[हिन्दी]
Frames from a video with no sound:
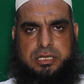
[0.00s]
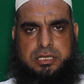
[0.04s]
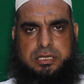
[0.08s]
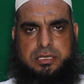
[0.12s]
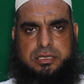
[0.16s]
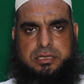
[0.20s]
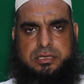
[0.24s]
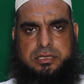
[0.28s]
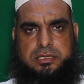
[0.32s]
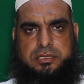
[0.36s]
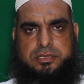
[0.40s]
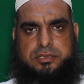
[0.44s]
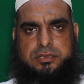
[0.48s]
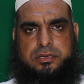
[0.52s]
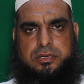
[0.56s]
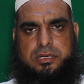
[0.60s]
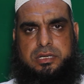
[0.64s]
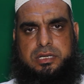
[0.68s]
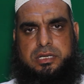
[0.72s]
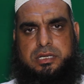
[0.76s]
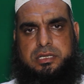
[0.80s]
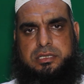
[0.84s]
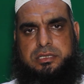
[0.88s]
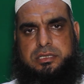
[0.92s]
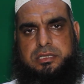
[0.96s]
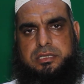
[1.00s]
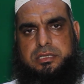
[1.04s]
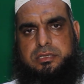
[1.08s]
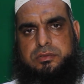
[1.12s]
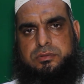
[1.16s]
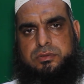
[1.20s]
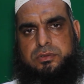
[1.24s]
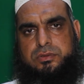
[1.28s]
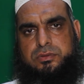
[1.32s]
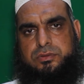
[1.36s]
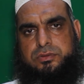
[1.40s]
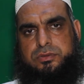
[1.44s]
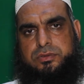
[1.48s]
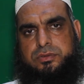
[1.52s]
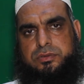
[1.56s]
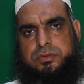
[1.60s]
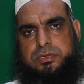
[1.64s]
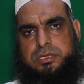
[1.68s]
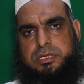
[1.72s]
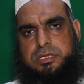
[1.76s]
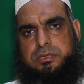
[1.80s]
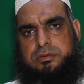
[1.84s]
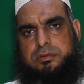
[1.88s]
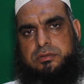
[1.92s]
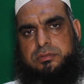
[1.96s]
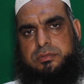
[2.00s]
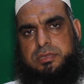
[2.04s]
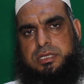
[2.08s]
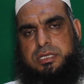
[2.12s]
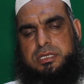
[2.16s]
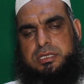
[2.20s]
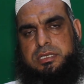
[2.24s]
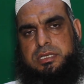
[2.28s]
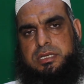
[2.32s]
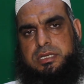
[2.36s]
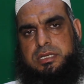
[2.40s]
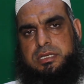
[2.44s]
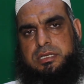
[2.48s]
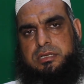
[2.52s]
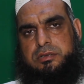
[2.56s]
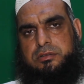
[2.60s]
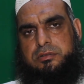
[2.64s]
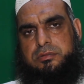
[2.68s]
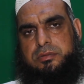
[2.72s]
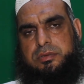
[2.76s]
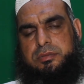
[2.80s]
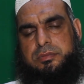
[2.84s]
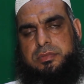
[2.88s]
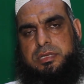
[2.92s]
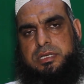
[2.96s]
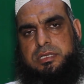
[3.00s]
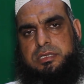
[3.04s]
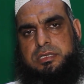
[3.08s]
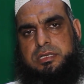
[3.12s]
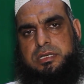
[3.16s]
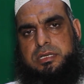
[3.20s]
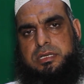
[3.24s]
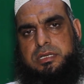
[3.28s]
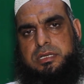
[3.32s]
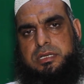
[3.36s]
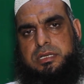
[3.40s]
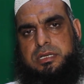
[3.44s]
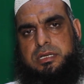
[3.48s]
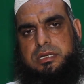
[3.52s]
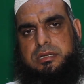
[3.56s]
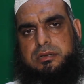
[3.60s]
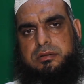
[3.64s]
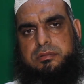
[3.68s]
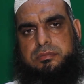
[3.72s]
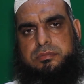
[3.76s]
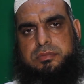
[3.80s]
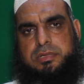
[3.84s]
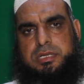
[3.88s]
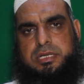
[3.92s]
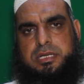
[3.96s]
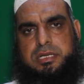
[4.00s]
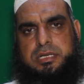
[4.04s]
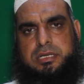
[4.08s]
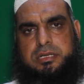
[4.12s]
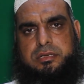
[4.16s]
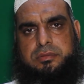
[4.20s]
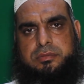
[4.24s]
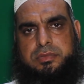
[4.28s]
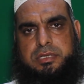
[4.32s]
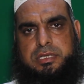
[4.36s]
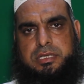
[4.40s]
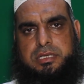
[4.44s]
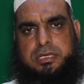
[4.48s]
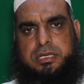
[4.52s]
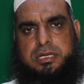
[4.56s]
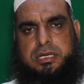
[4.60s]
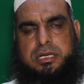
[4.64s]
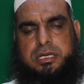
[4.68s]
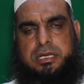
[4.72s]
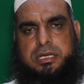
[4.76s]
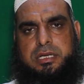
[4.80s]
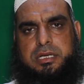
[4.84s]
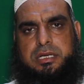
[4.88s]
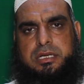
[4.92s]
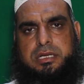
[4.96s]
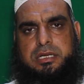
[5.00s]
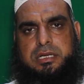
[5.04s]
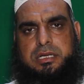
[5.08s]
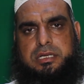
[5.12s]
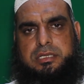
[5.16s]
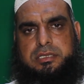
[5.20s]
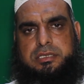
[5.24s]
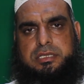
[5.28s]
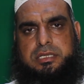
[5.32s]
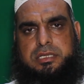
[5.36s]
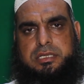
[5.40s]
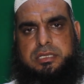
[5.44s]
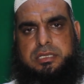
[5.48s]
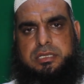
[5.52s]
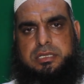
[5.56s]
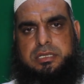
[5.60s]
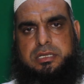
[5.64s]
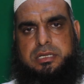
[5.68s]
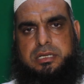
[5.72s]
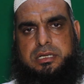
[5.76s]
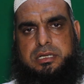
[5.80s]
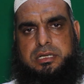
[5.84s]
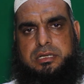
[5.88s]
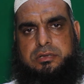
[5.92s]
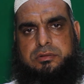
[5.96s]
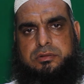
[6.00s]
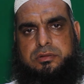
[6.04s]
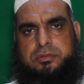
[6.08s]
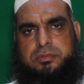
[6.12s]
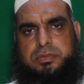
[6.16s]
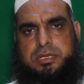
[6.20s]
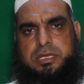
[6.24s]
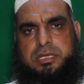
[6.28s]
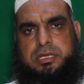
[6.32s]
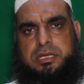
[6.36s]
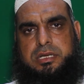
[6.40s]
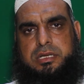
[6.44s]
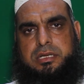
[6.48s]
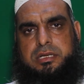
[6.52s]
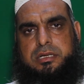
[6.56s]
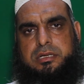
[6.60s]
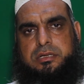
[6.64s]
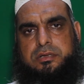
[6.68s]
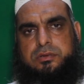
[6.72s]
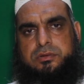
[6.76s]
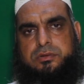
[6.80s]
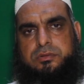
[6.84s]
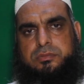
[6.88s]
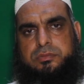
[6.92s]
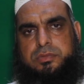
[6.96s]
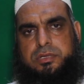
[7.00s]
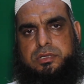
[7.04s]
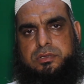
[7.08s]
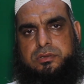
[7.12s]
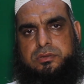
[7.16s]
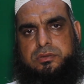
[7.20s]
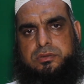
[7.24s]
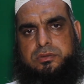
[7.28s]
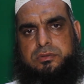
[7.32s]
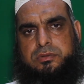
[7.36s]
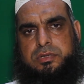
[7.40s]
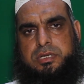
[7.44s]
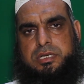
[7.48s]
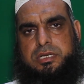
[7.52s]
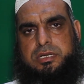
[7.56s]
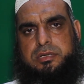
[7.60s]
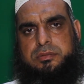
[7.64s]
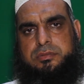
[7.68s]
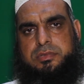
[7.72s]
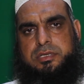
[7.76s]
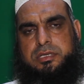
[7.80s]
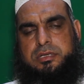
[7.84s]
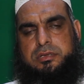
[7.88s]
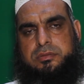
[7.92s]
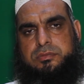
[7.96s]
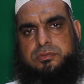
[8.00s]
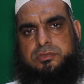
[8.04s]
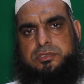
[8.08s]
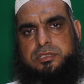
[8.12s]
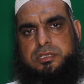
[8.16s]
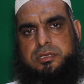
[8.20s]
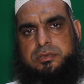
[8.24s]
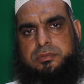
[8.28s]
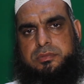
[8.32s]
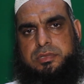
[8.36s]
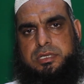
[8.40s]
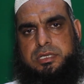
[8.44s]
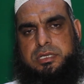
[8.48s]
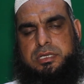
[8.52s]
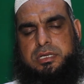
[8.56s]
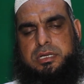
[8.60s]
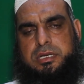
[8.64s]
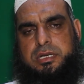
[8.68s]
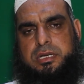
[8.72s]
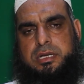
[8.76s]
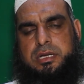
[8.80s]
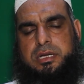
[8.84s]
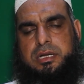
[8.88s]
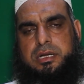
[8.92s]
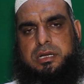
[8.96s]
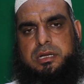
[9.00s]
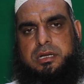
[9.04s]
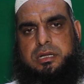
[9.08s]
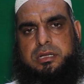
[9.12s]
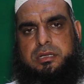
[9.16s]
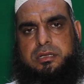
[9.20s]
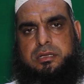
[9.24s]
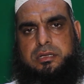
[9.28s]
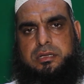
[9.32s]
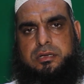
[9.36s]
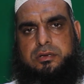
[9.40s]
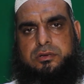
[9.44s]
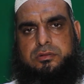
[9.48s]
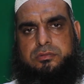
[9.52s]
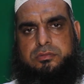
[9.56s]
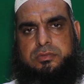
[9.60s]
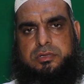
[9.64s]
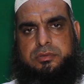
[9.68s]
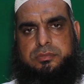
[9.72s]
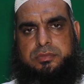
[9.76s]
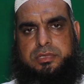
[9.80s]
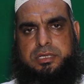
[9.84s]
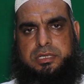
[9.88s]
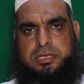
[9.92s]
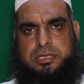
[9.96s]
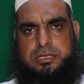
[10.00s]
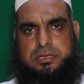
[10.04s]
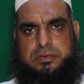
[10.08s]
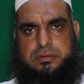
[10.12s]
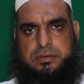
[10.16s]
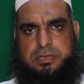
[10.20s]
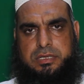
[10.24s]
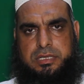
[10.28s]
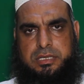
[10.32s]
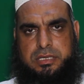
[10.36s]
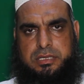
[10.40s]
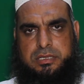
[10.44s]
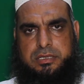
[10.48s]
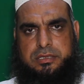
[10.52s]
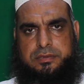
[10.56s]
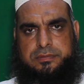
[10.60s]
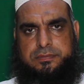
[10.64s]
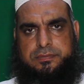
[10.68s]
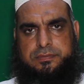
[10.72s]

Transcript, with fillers: इन नसलाती व नसुखी व महिया व ममात रबालमीन ला शरीक रह वबालिक उमर तो अनमिनमसलमिन अल्लामिन का वलक